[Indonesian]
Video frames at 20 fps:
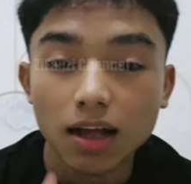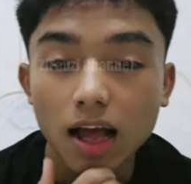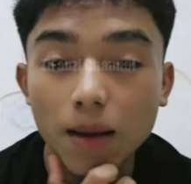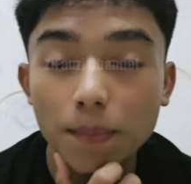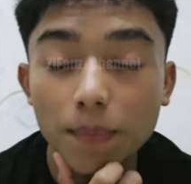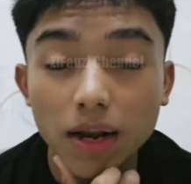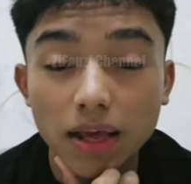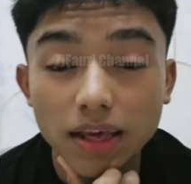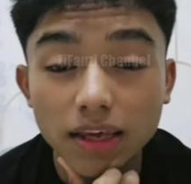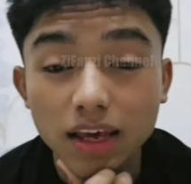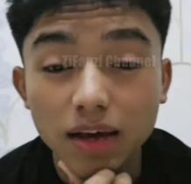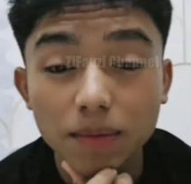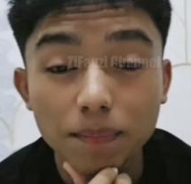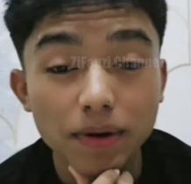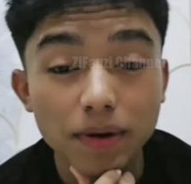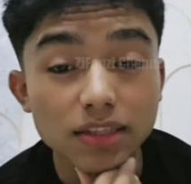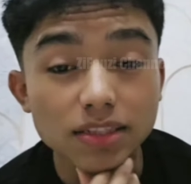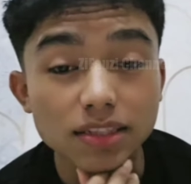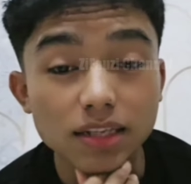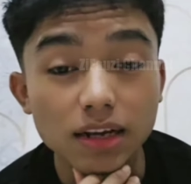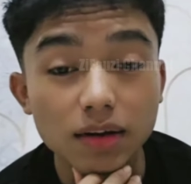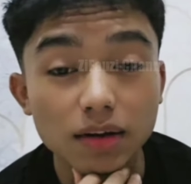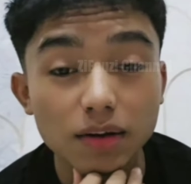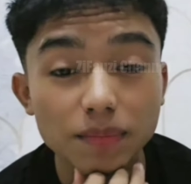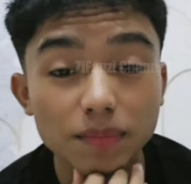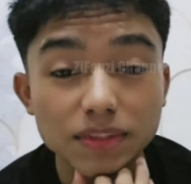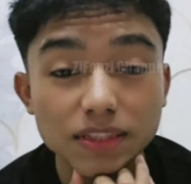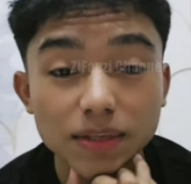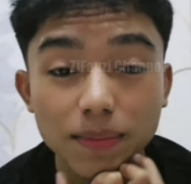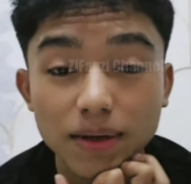Apalagi yang pedas yang
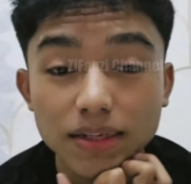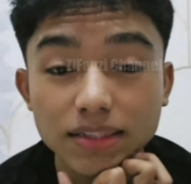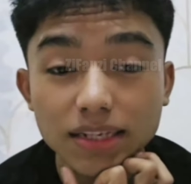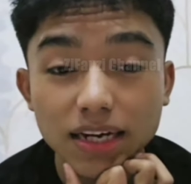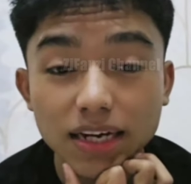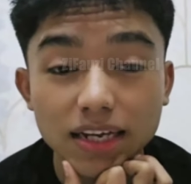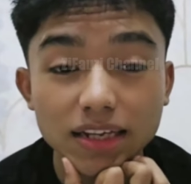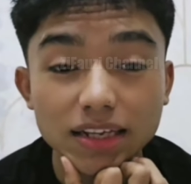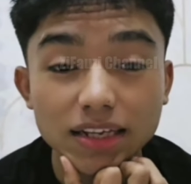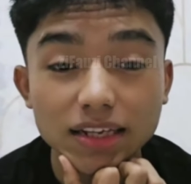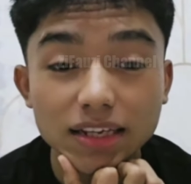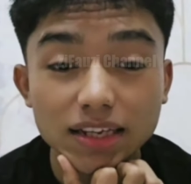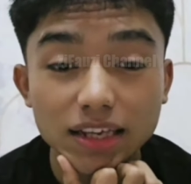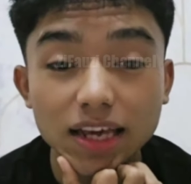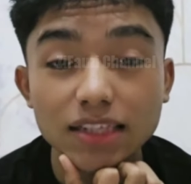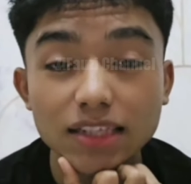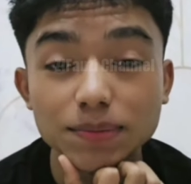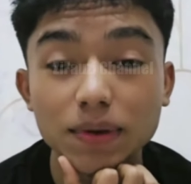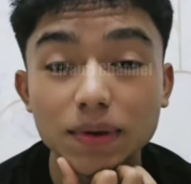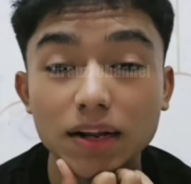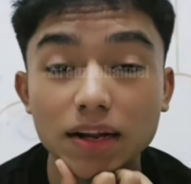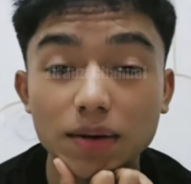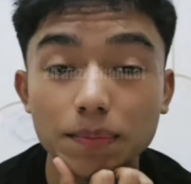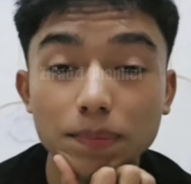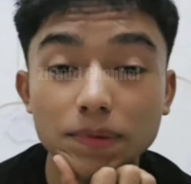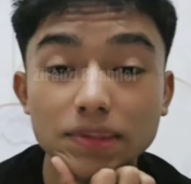enak pizza basreng. Yes, benar.